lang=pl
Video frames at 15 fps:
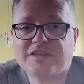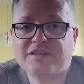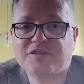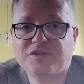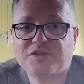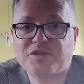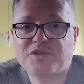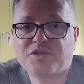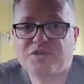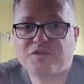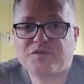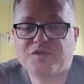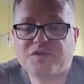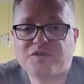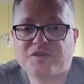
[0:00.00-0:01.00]
dzieje się to
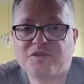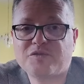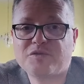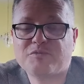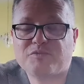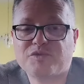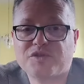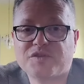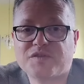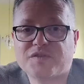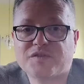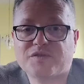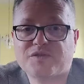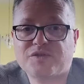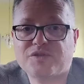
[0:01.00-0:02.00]
wszystko
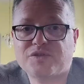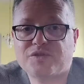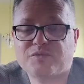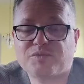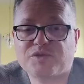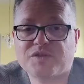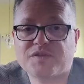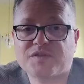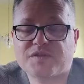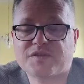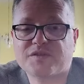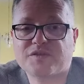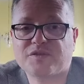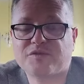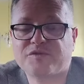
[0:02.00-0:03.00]
przez krzyż,
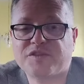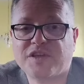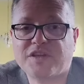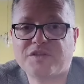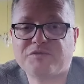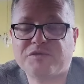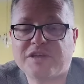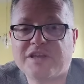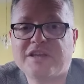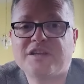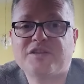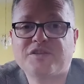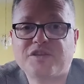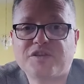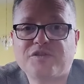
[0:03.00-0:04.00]
przez ofiarę
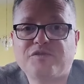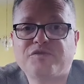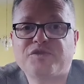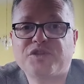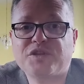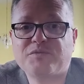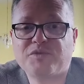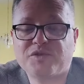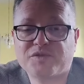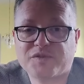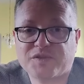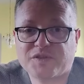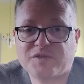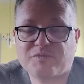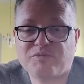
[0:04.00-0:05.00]
tego
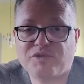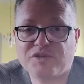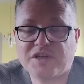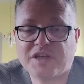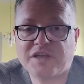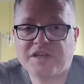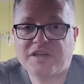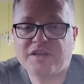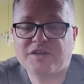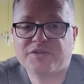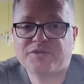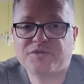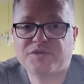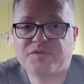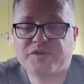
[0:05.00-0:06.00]
wszechmogącego Boga,
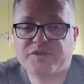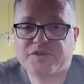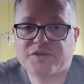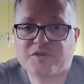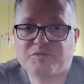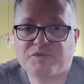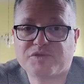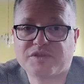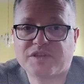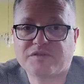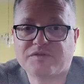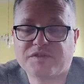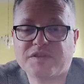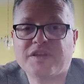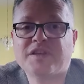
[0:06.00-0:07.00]
który wszystko
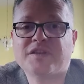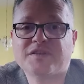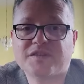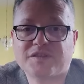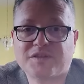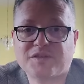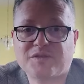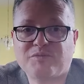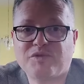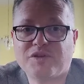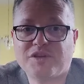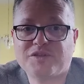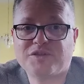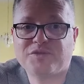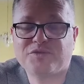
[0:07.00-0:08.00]
potrafi. Za tego
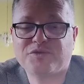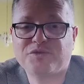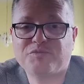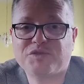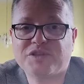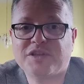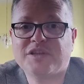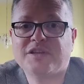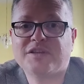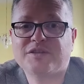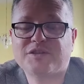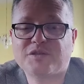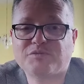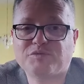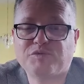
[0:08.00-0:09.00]
Boga dziękujmy,
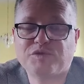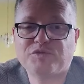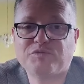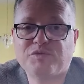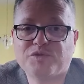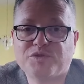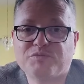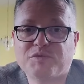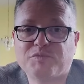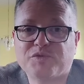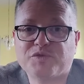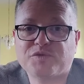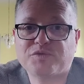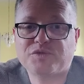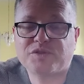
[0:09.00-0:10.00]
temu Bogu bądźmy
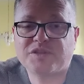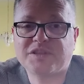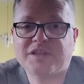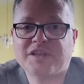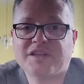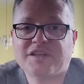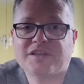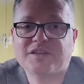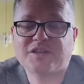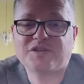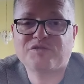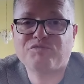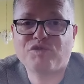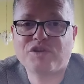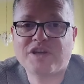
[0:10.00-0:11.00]
posłuszni,
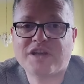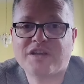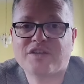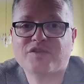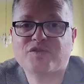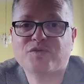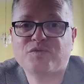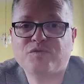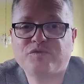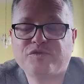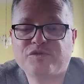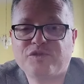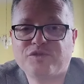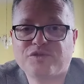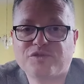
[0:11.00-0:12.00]
tego Boga z
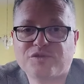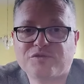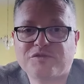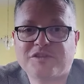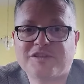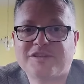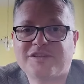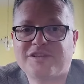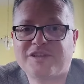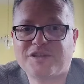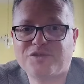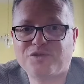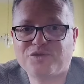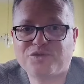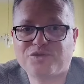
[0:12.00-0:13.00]
ufnością,
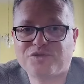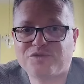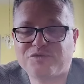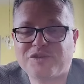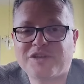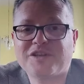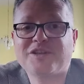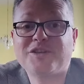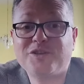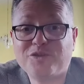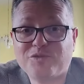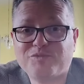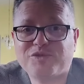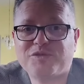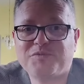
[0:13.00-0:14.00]
radością
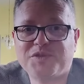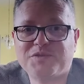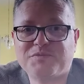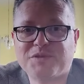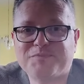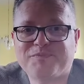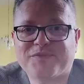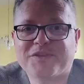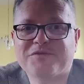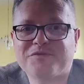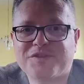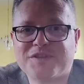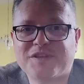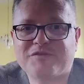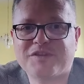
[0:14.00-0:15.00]
i optymizmem
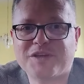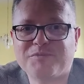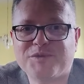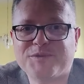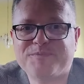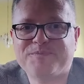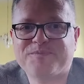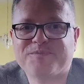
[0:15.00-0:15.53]
wyznawajmy.